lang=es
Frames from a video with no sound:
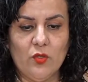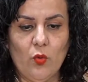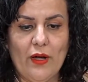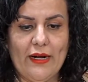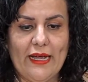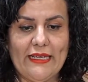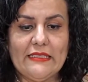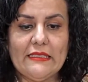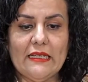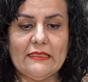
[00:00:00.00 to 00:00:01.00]
Juana
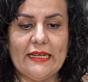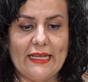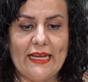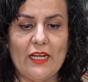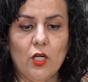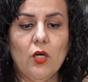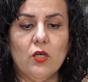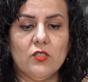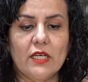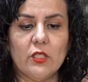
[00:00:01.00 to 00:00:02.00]
Islas Arellano,
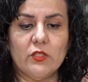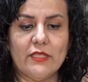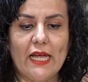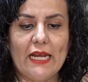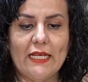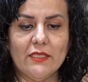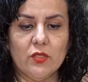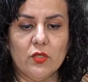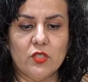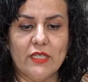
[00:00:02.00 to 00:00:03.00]
José González,
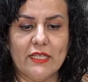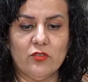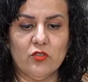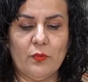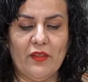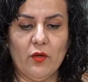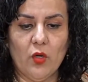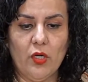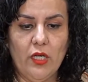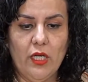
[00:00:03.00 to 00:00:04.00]
José Jesús
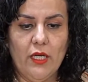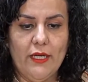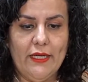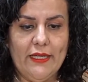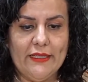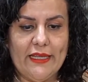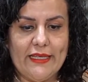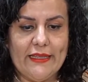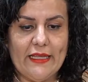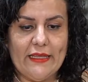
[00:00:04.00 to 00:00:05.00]
Padrón,
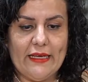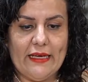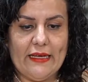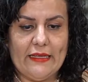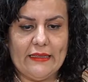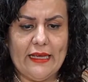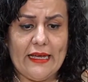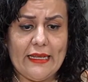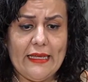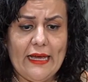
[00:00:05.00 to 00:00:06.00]
Tellita
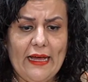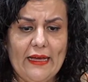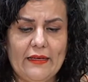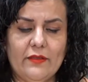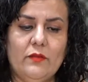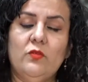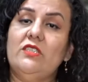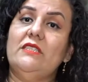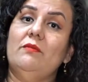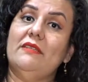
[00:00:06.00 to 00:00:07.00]
Tejería.
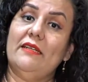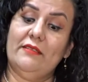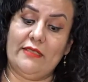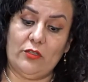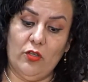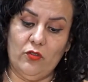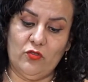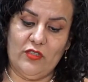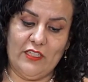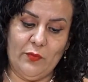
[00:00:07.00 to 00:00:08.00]
Muchísimas gracias a todos
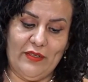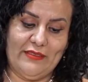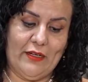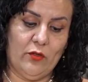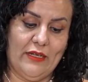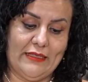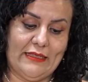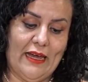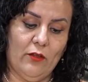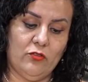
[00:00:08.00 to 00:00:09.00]
ustedes por estar
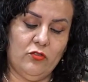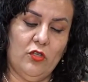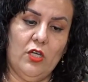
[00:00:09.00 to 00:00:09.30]
conectados.